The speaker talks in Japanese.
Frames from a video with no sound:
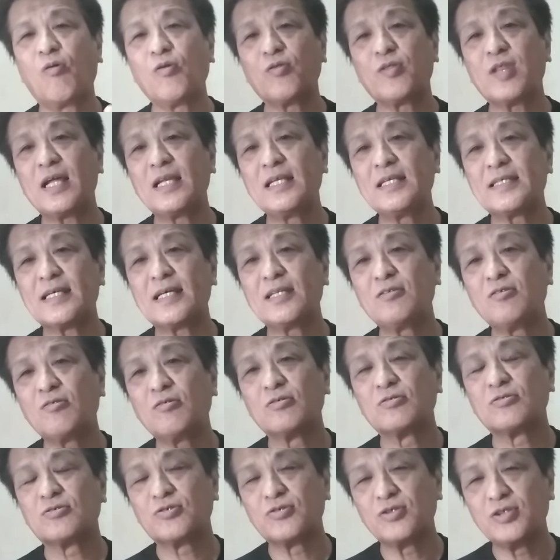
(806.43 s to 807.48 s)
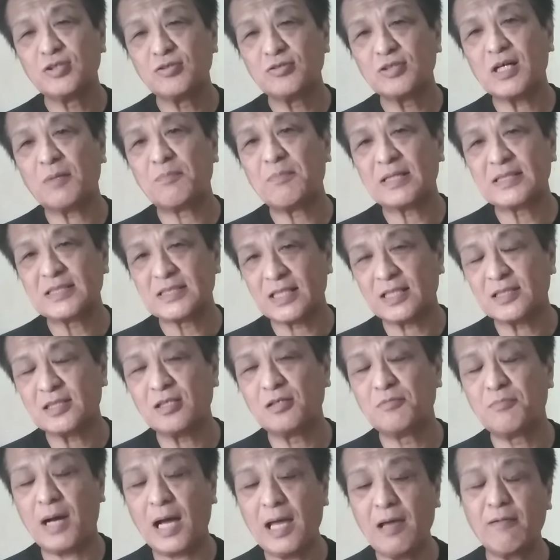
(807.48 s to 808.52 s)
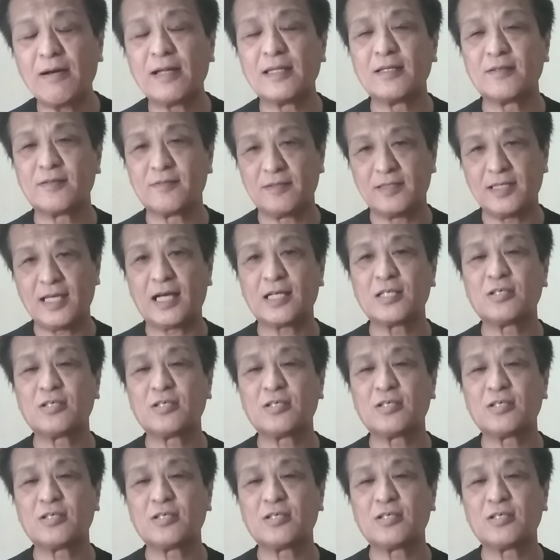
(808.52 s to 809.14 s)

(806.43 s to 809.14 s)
大谷さんのスイングが間違ってる前はですね